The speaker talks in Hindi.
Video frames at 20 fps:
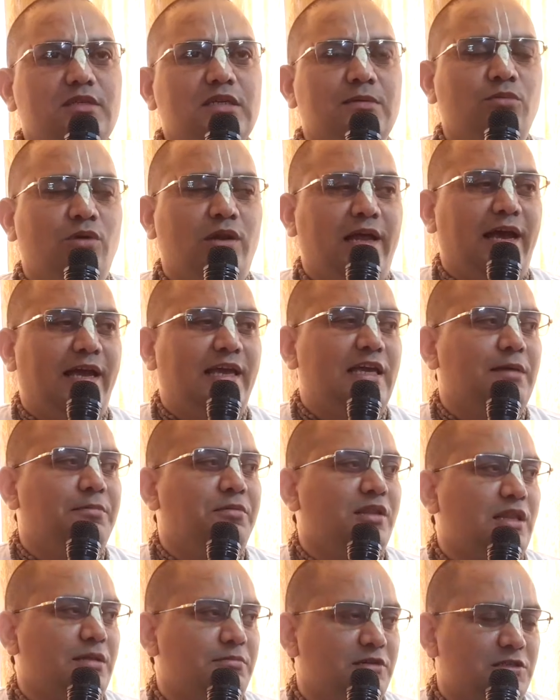बोले आइए अभी
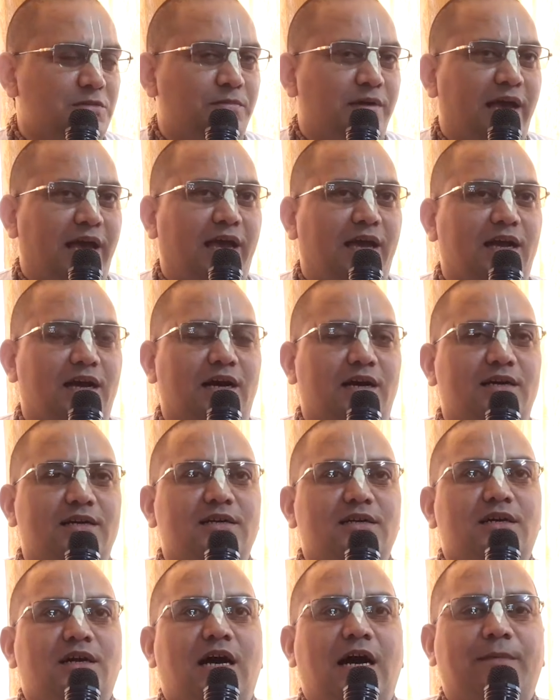समझ में आएगा
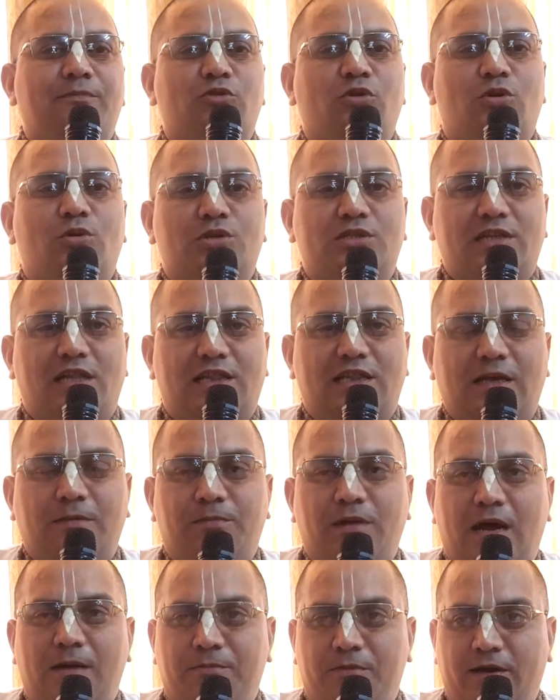हम दोनों चलते
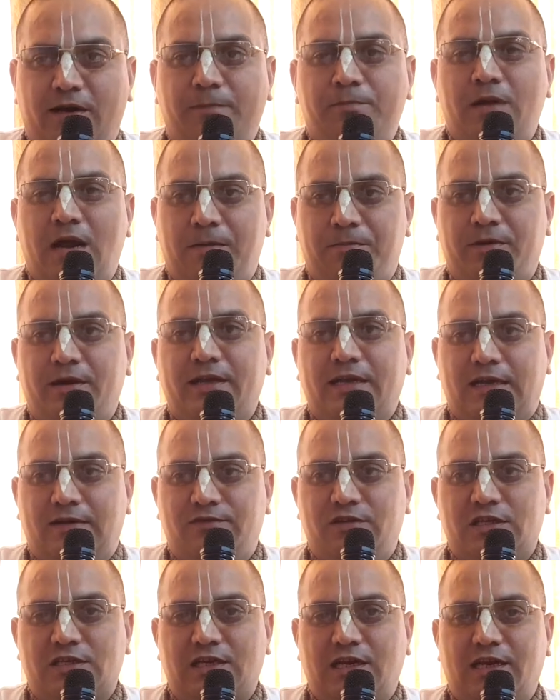ब्राह्मण ब्राह्मणी का
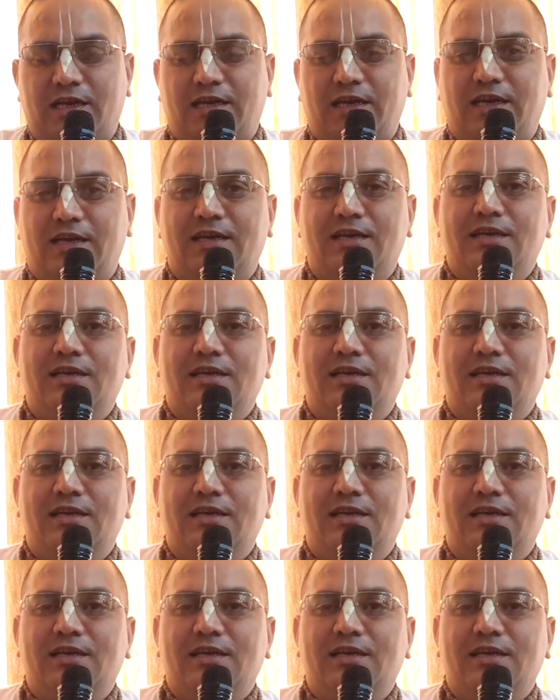वेश लेके